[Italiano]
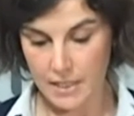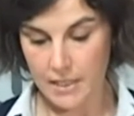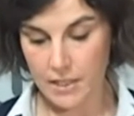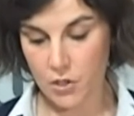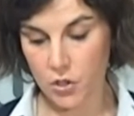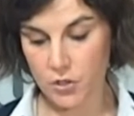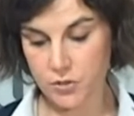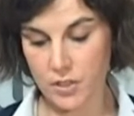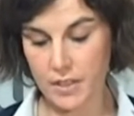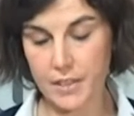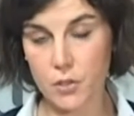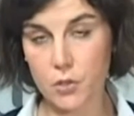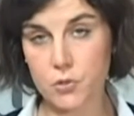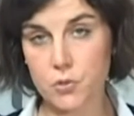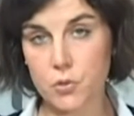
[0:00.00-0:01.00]
Il costo della
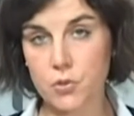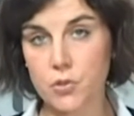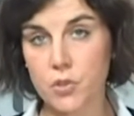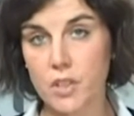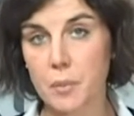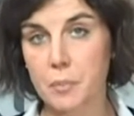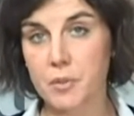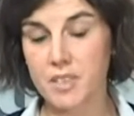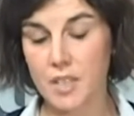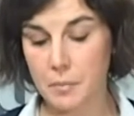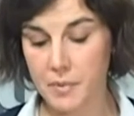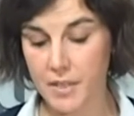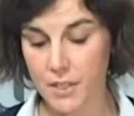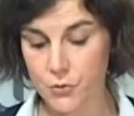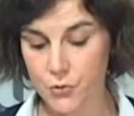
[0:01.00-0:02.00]
ricostruzione
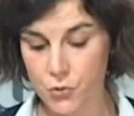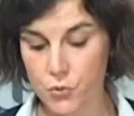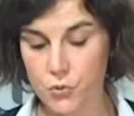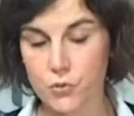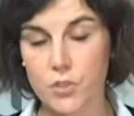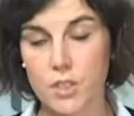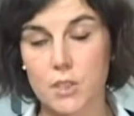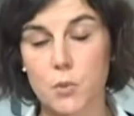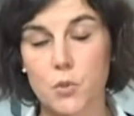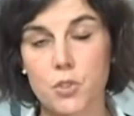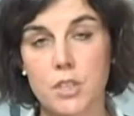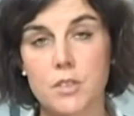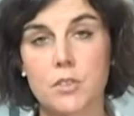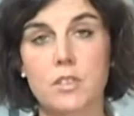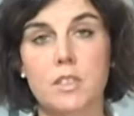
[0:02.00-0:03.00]
potrebbe raggiungere
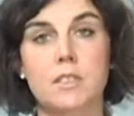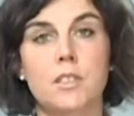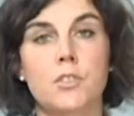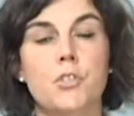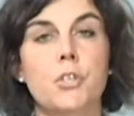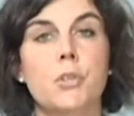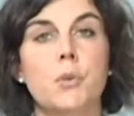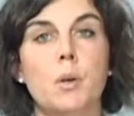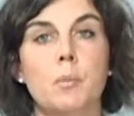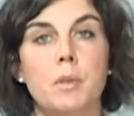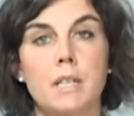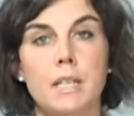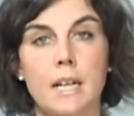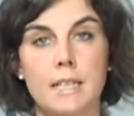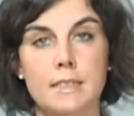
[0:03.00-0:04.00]
235
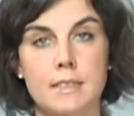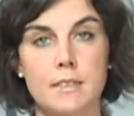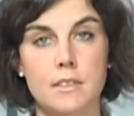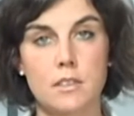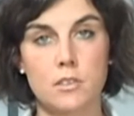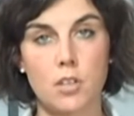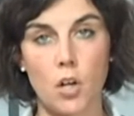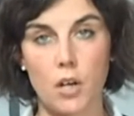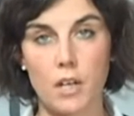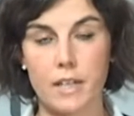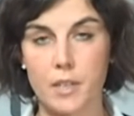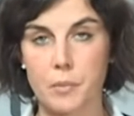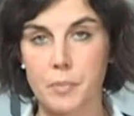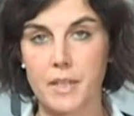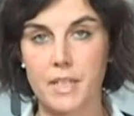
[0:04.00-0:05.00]
miliardi di
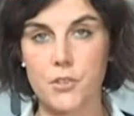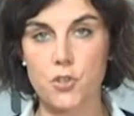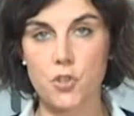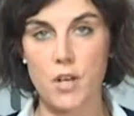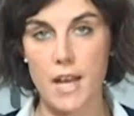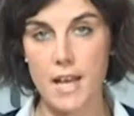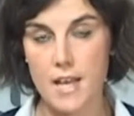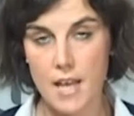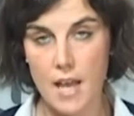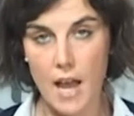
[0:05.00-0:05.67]
dollari, pari cioè